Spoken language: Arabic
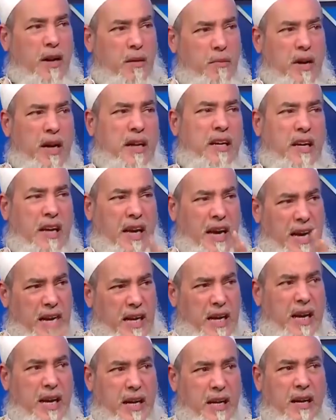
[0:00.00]
المال
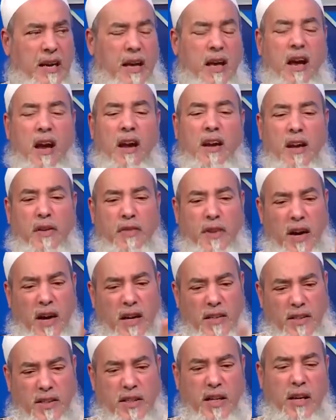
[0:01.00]
الحلال الذي
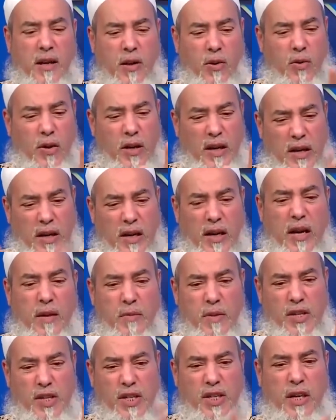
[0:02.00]
ارسله
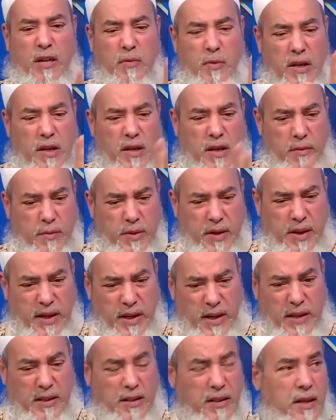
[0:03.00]
العلامه الشيخ
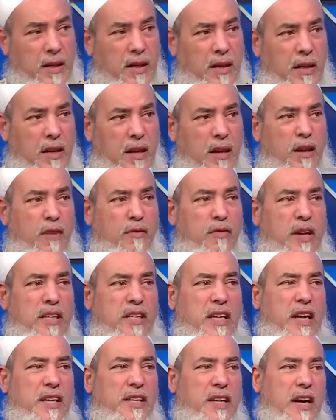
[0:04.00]
بالكبير
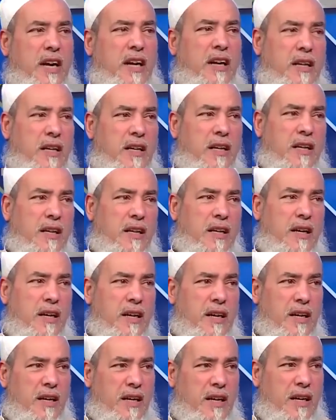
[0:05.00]
فتحنا
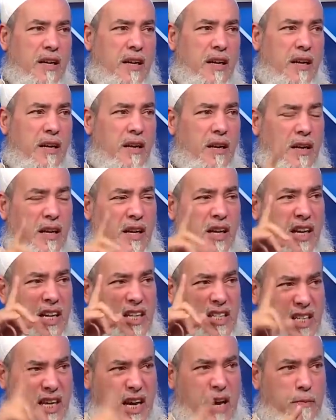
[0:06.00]
آه، طيب معناتها
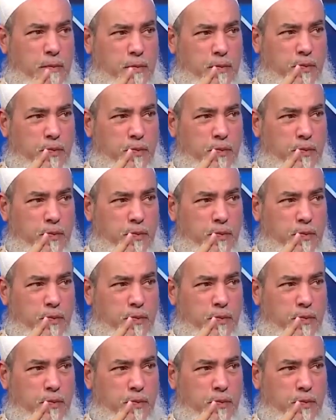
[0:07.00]
الحساب